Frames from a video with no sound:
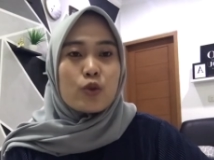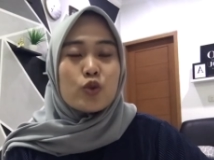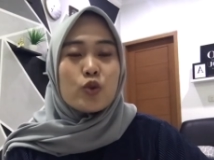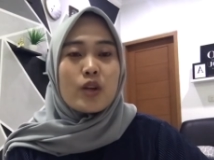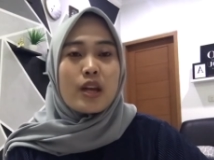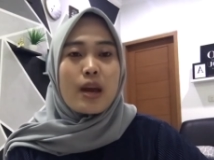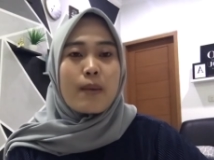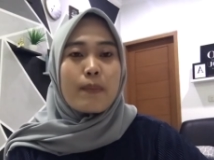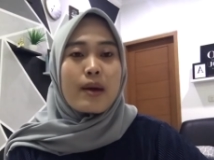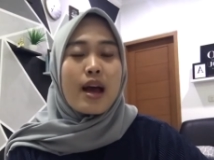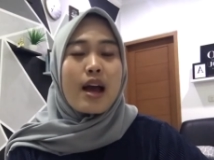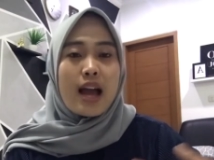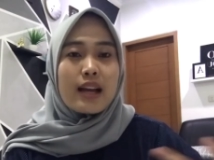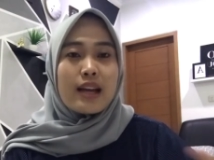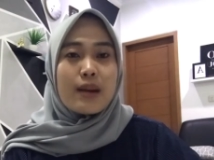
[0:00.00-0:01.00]
Tujuannya
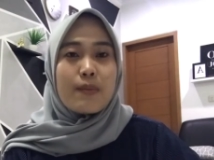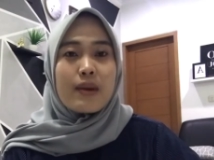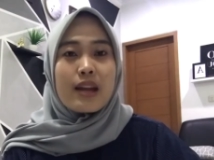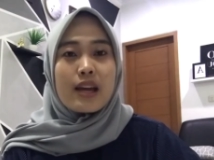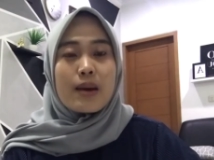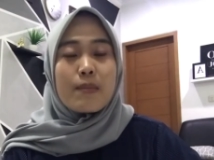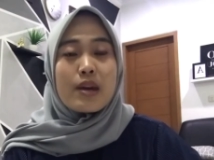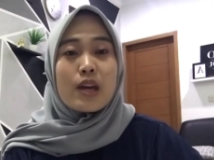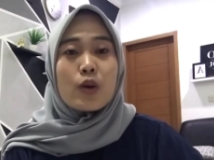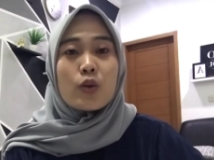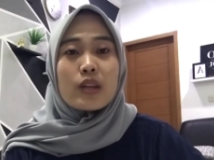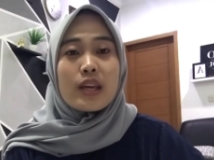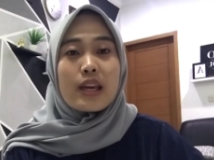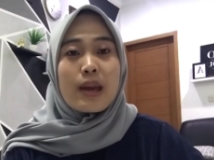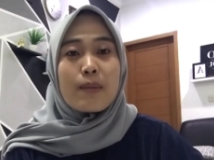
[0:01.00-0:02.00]
apa? Agar mereka
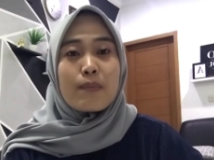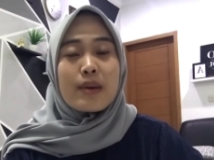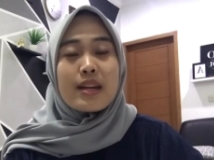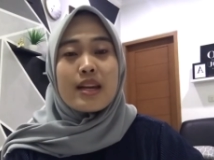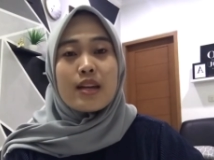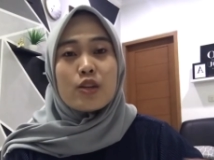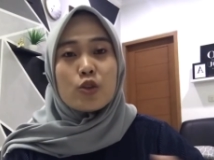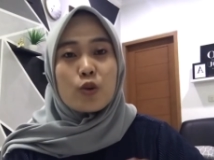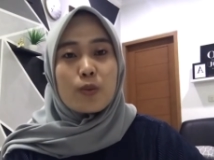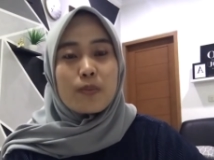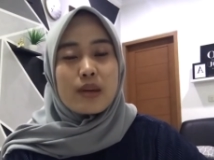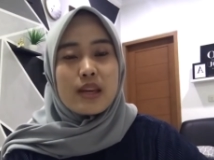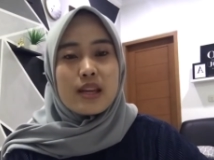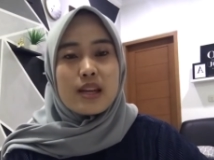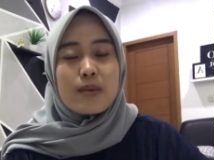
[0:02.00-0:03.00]
mengikuti campaign dari
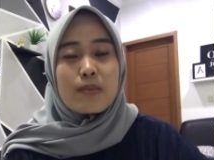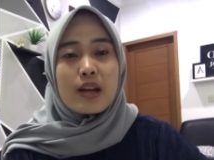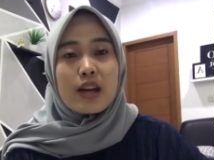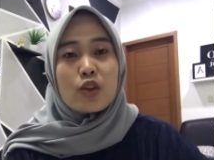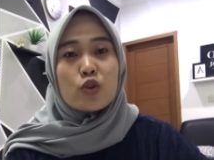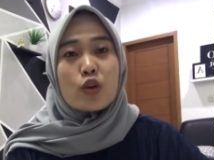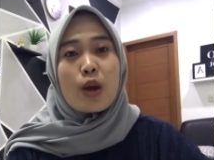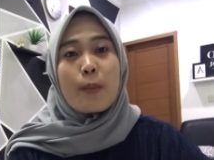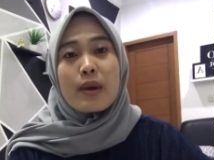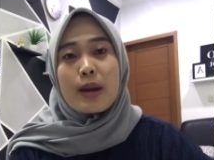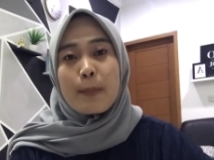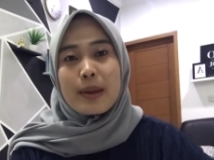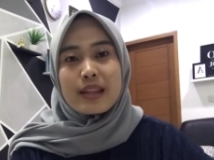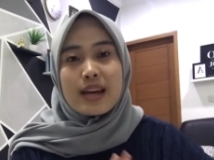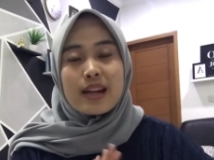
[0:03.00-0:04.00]
Shopee dan mereka juga
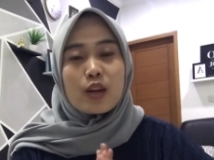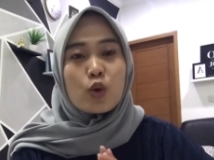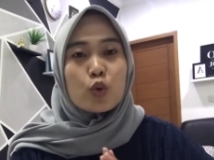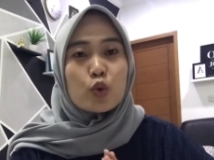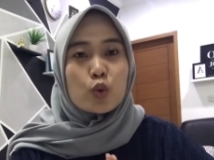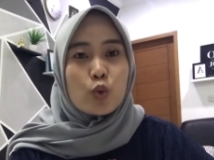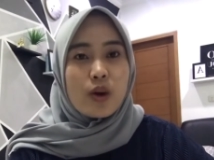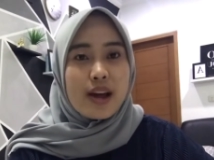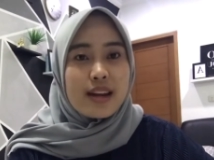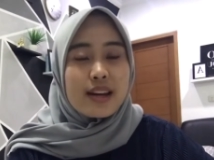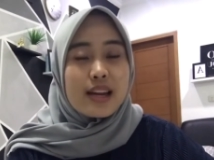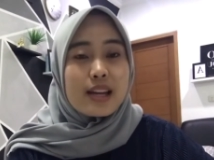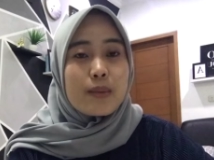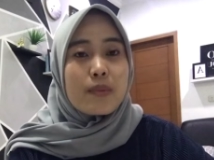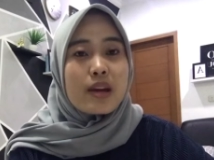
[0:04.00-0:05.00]
mendapatkan keuntungan
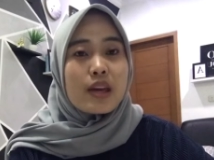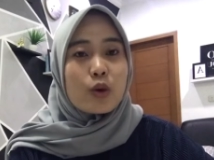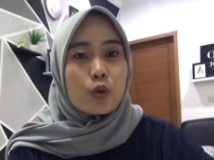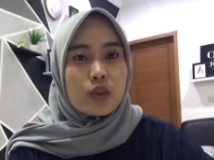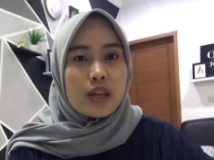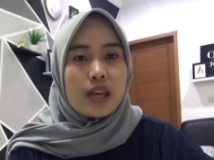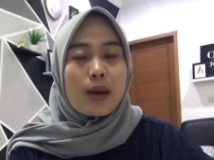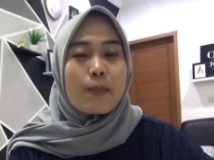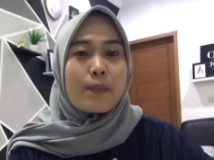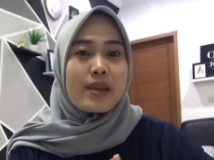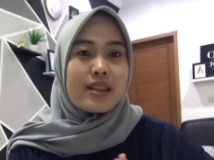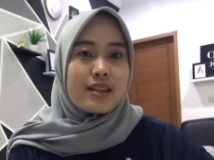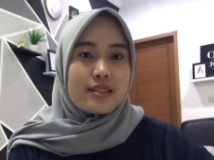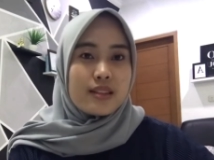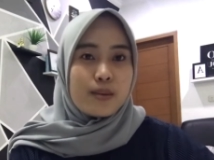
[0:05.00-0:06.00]
dari mengikuti
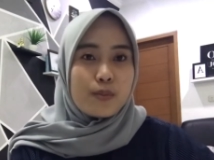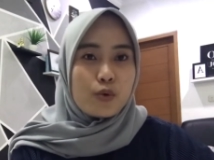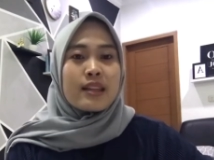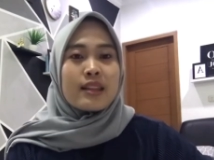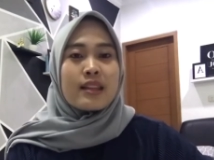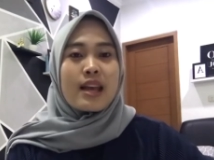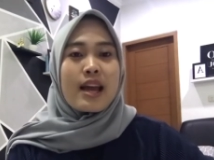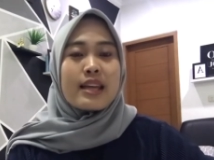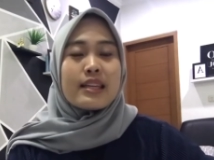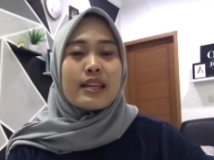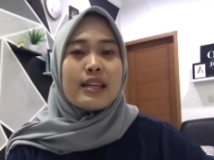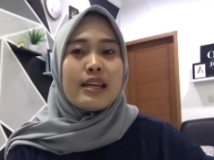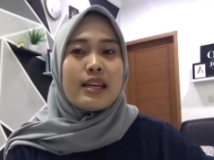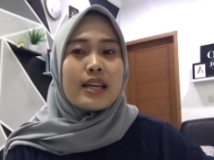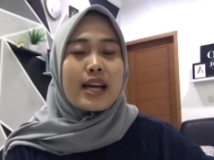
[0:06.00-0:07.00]
campaign tersebut. Nah,
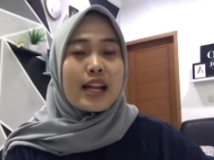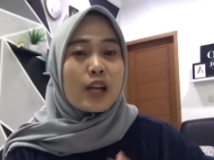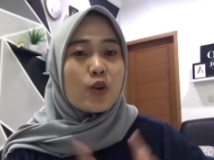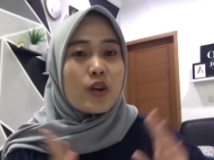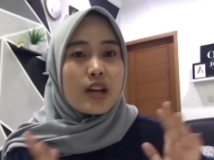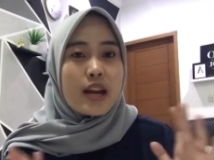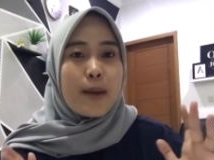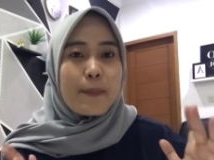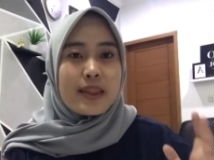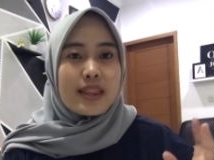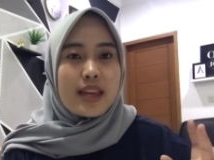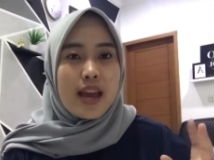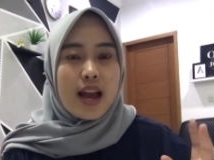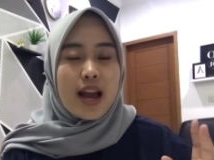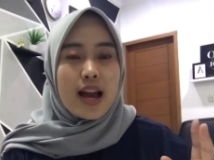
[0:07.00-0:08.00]
jadi kalian udah dapet
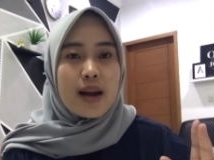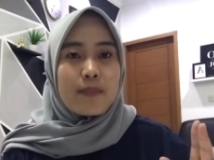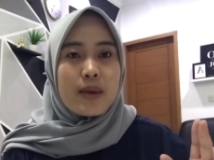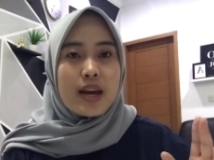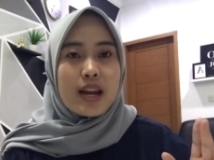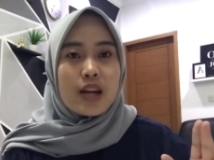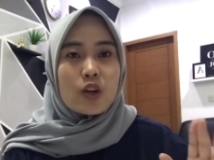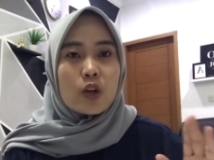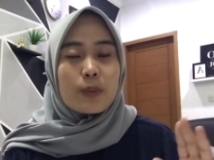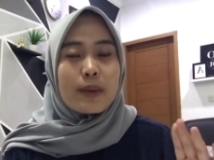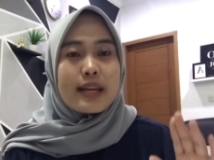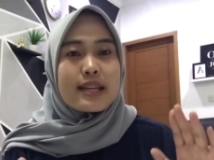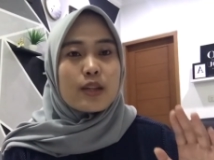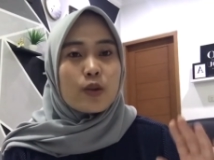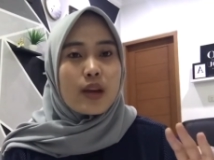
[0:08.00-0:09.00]
nih ya gambaran
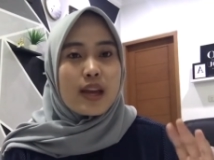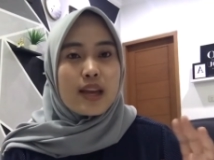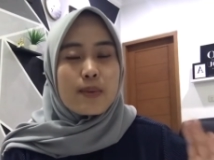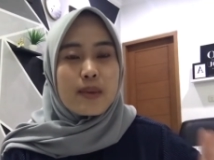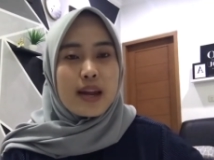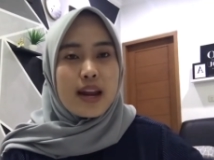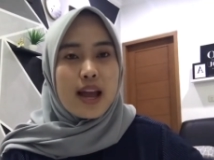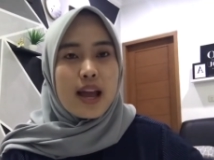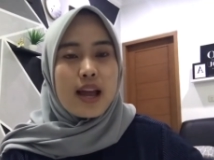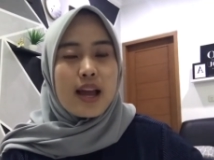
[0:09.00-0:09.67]
roleplaynya tuh kayak gimana.